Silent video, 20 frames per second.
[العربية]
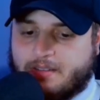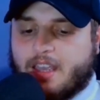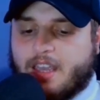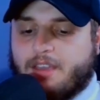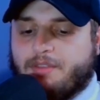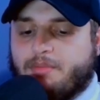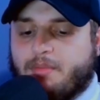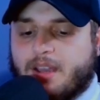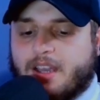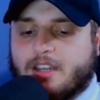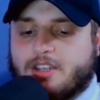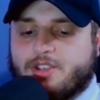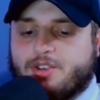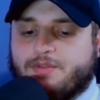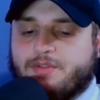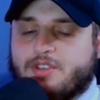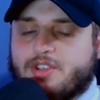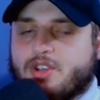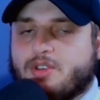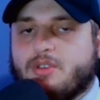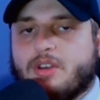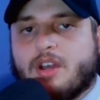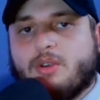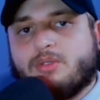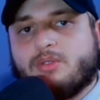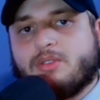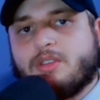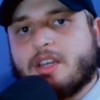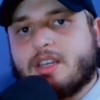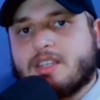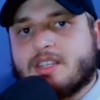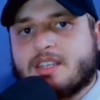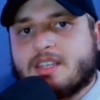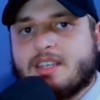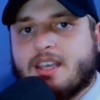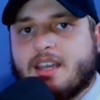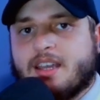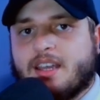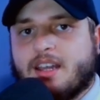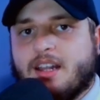كيف ما كتشوفوا تيقول لك اودي خصك
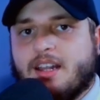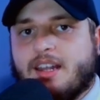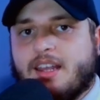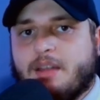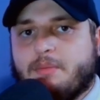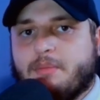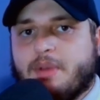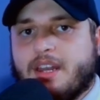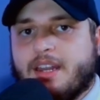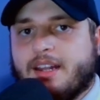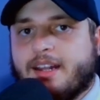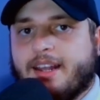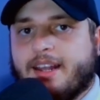تاكد ليا البريد